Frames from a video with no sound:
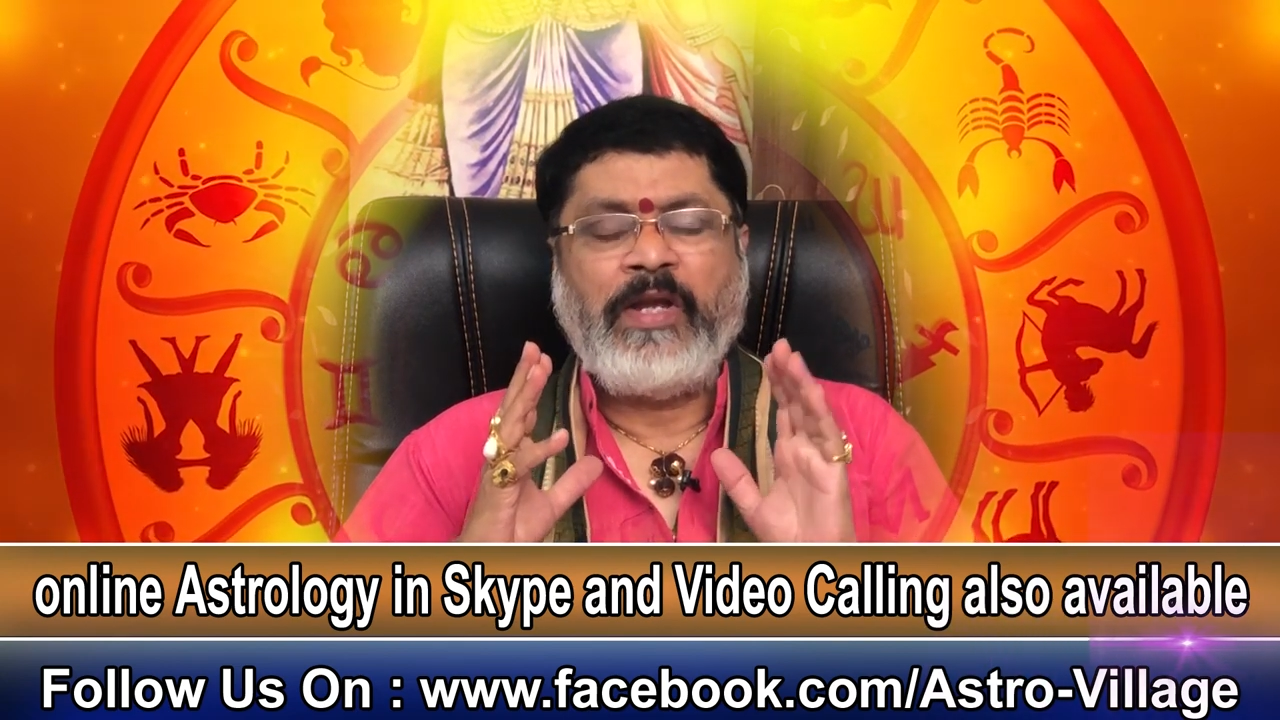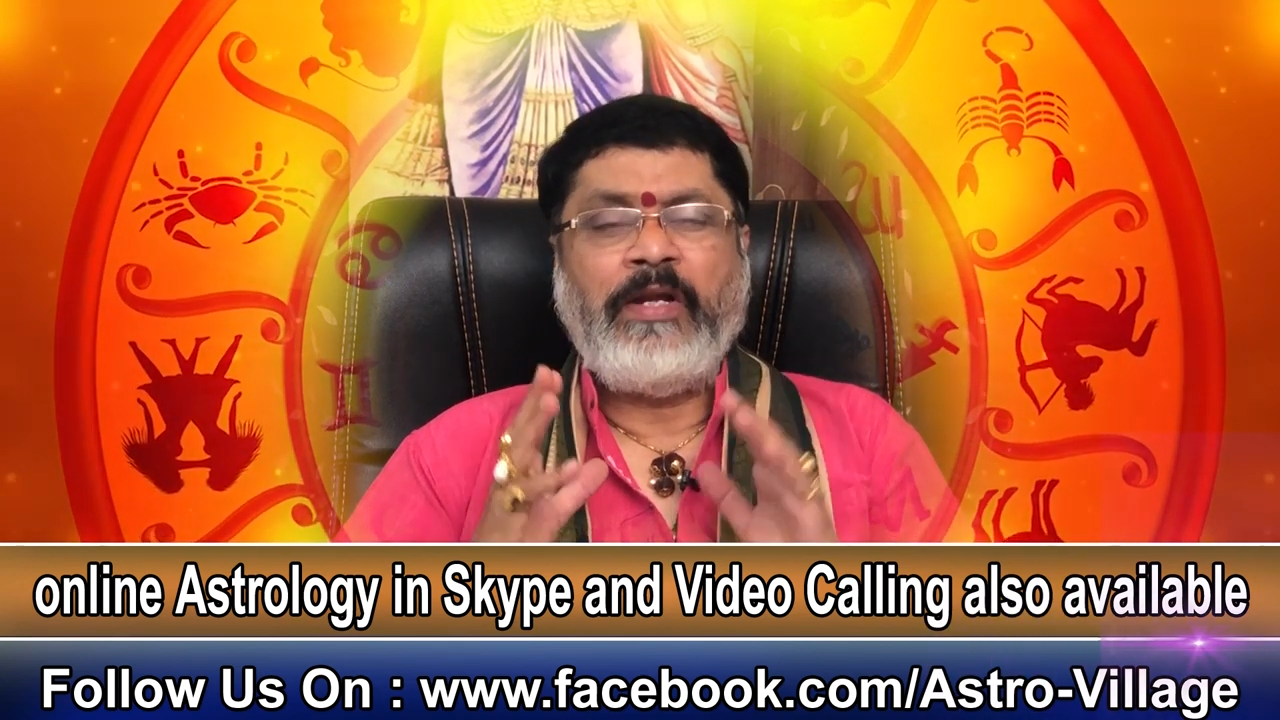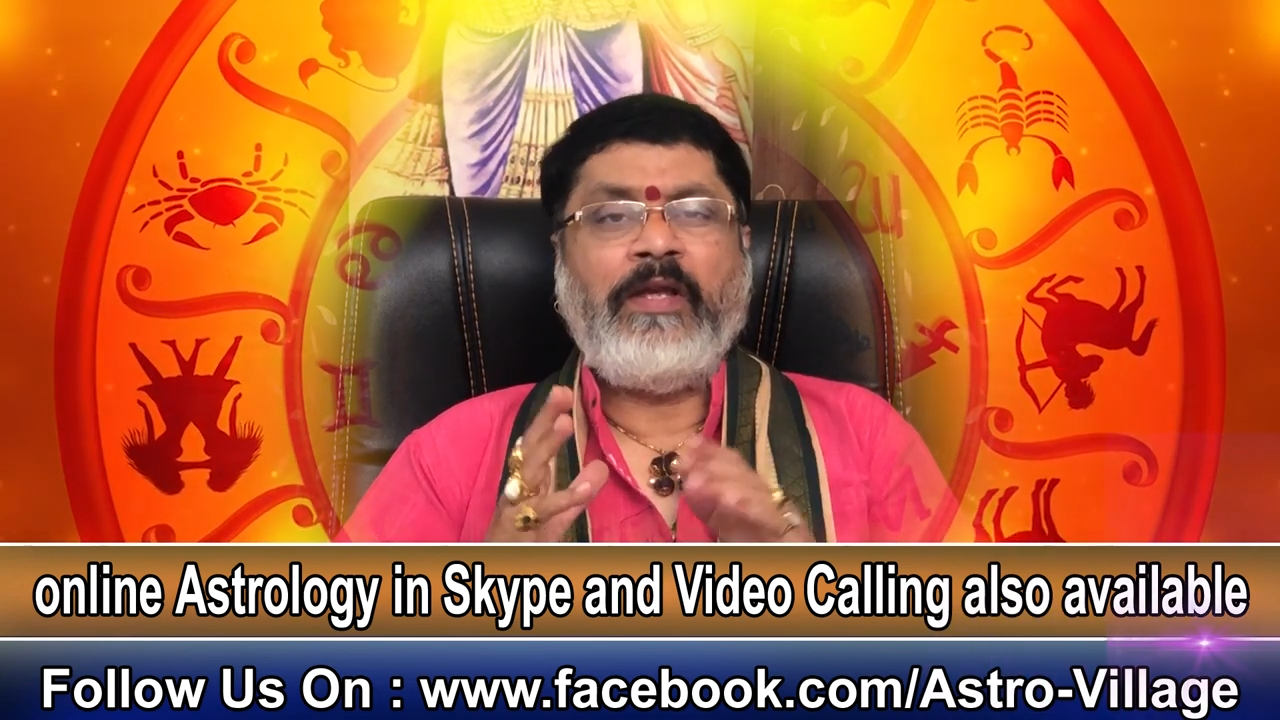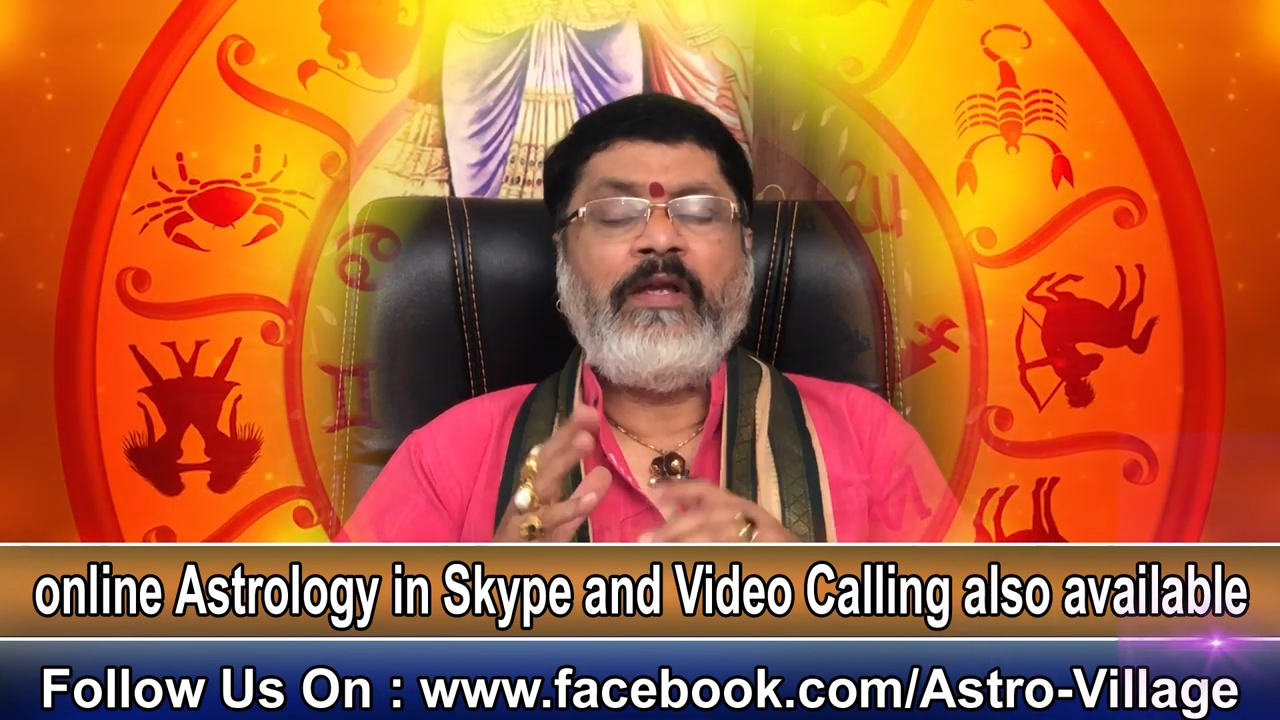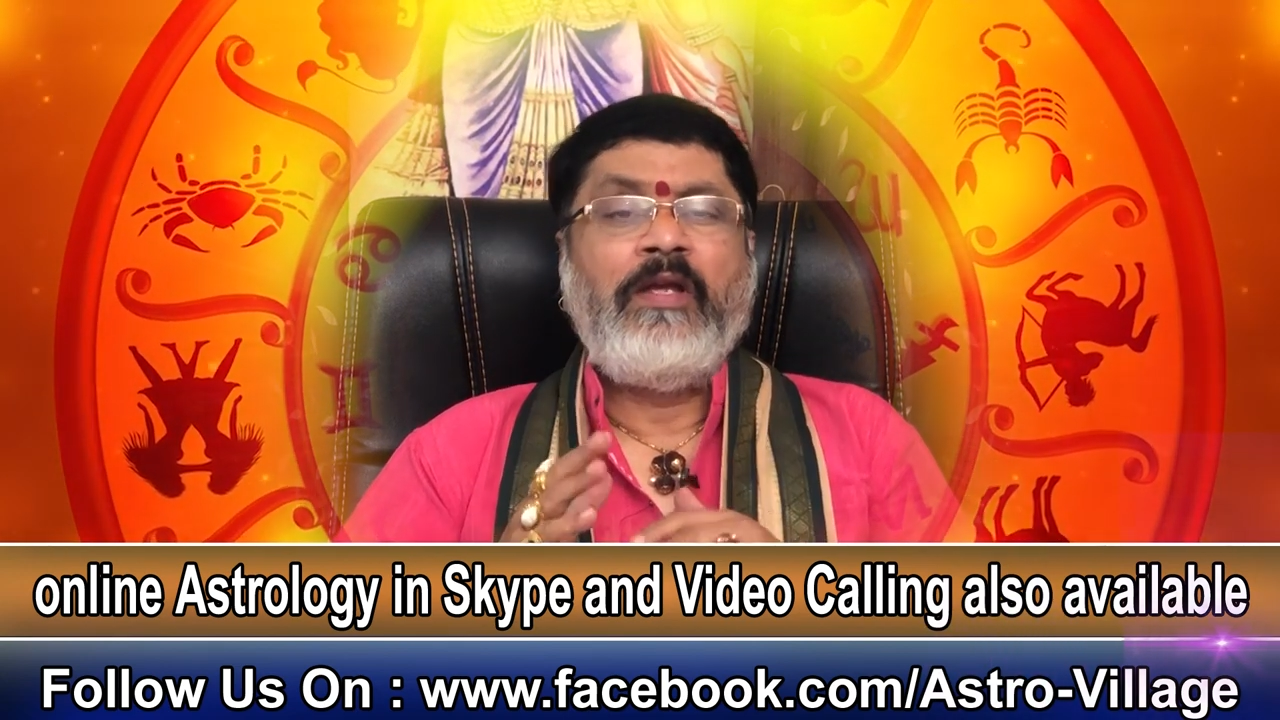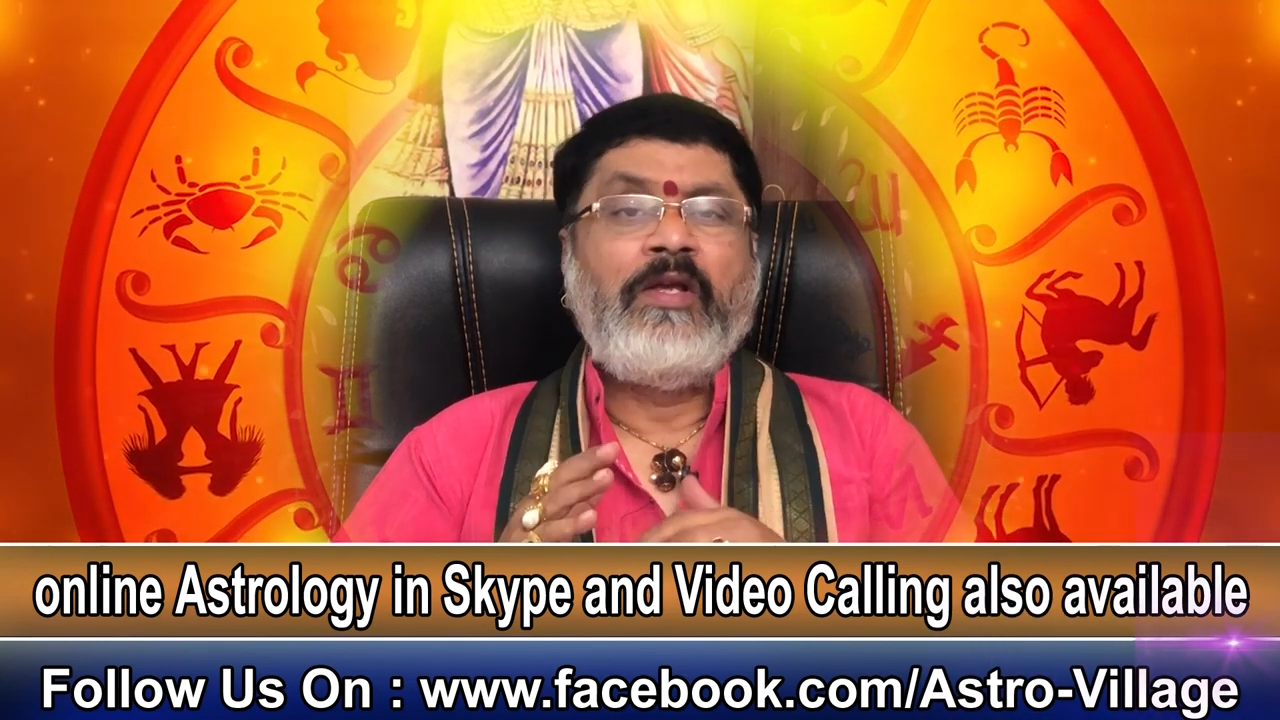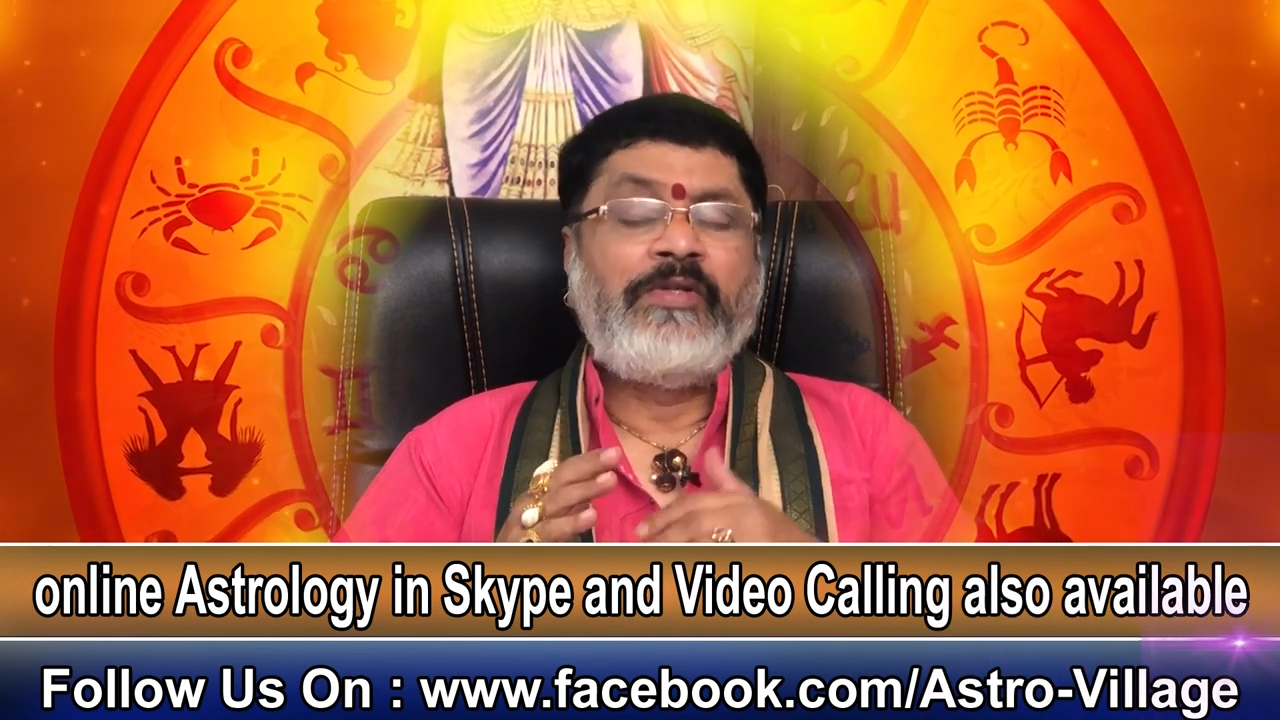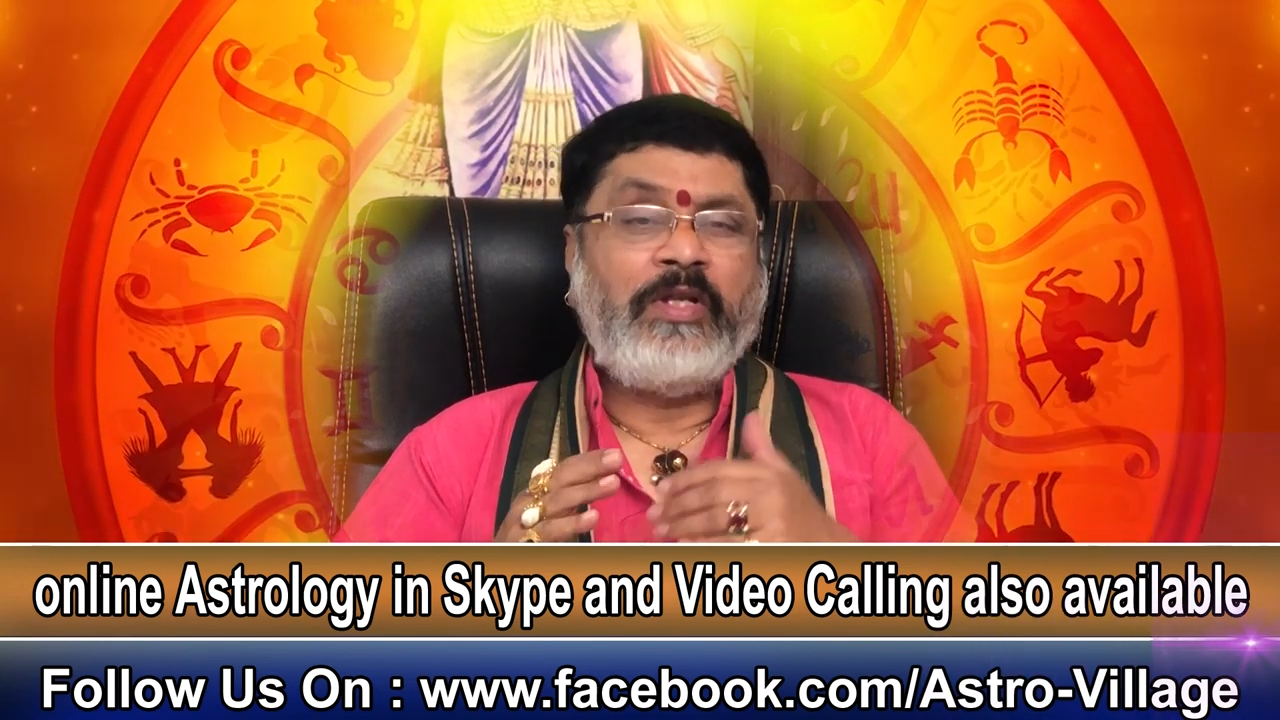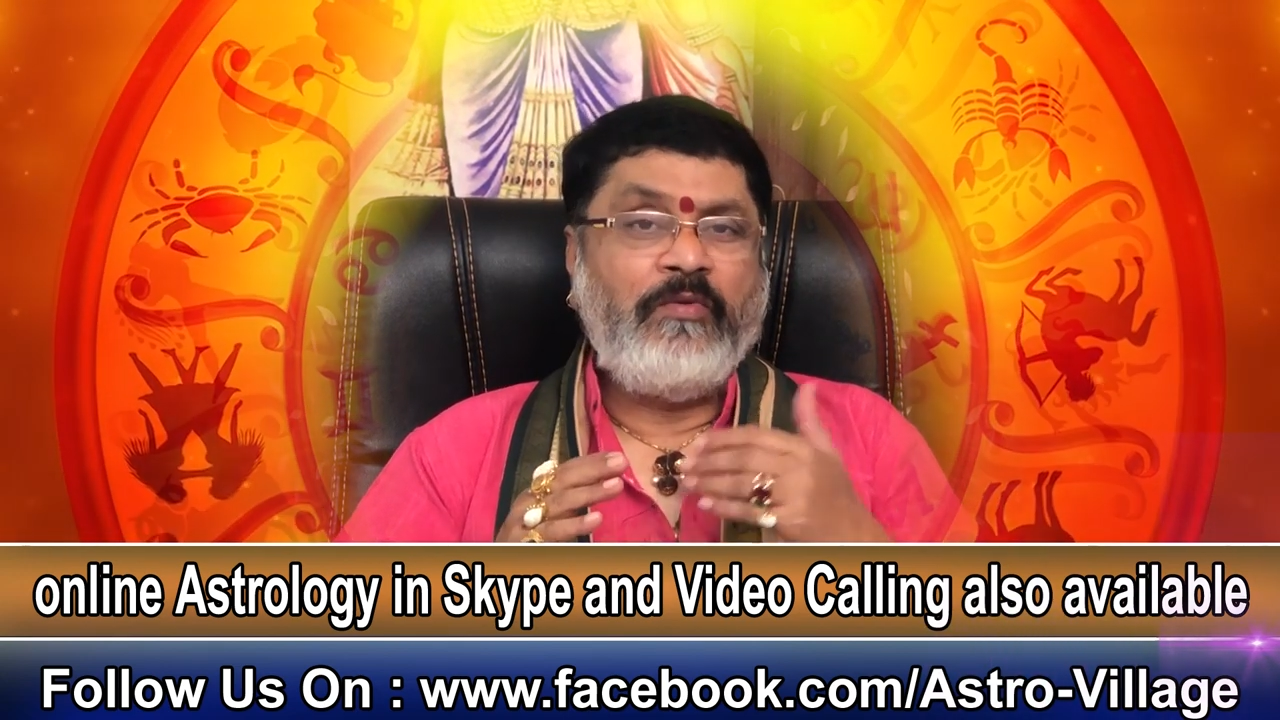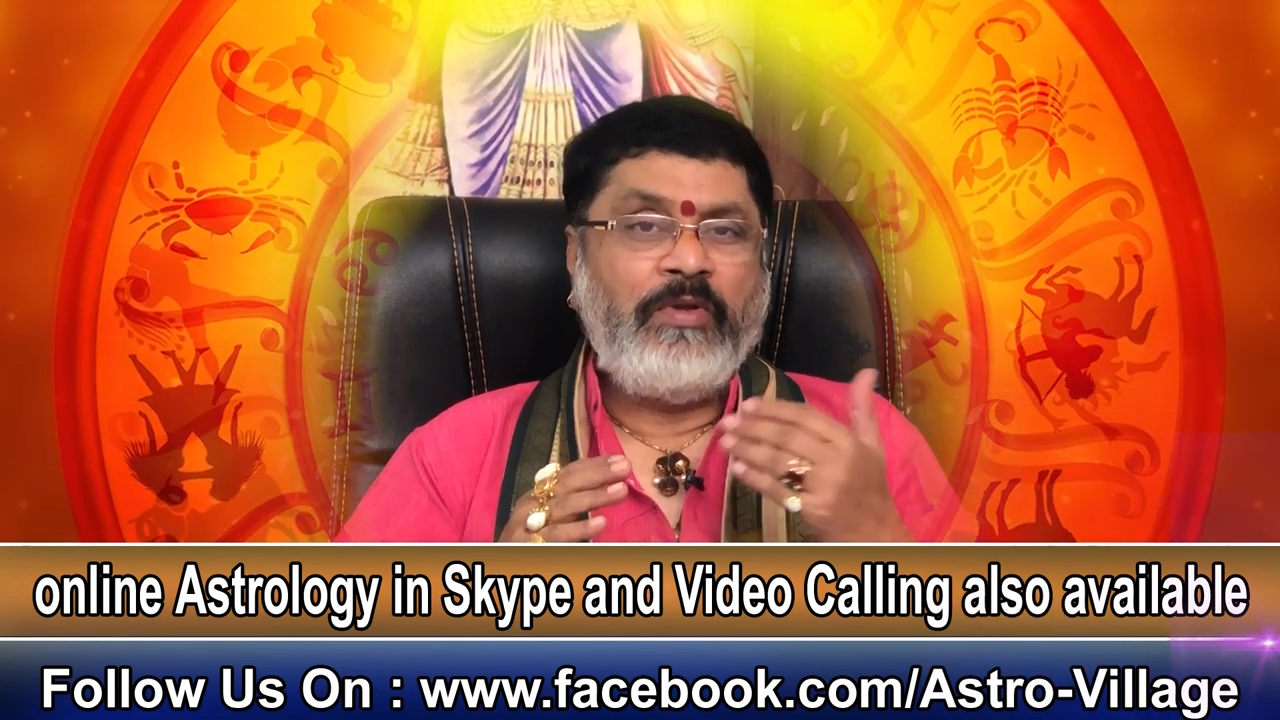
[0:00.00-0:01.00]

అంటే శని